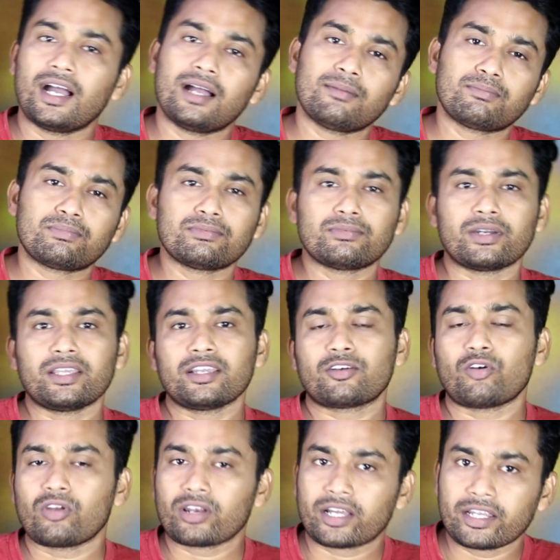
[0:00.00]
आप वहीं
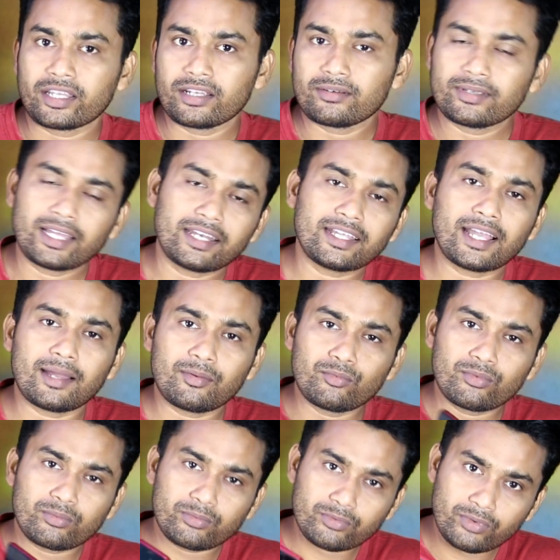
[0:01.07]
कॉल करिए यानी कि
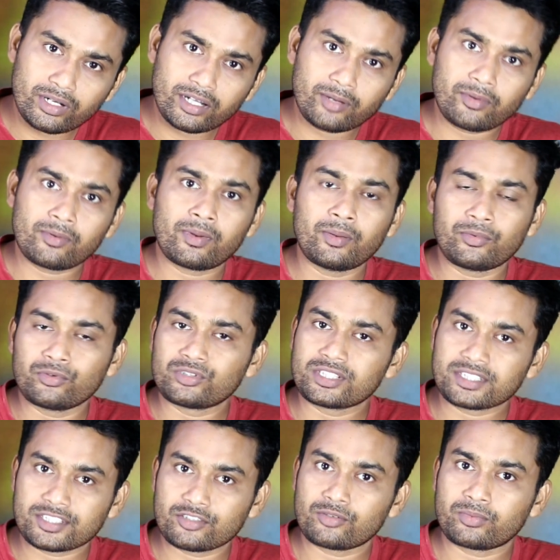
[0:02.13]
आप वन डबल फाइव टू
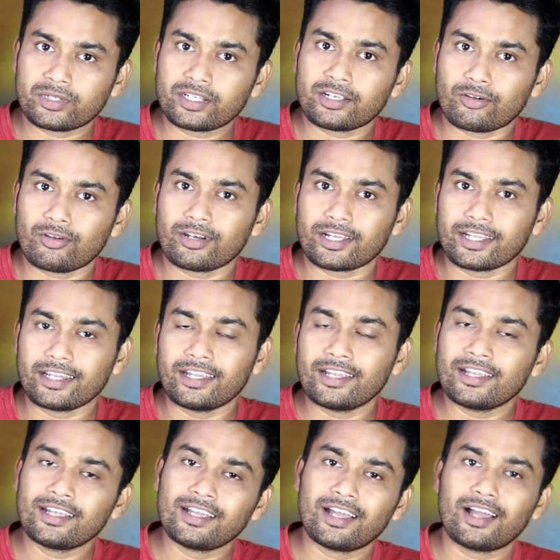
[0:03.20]
सिक्स जीरो पर ही कॉल करिए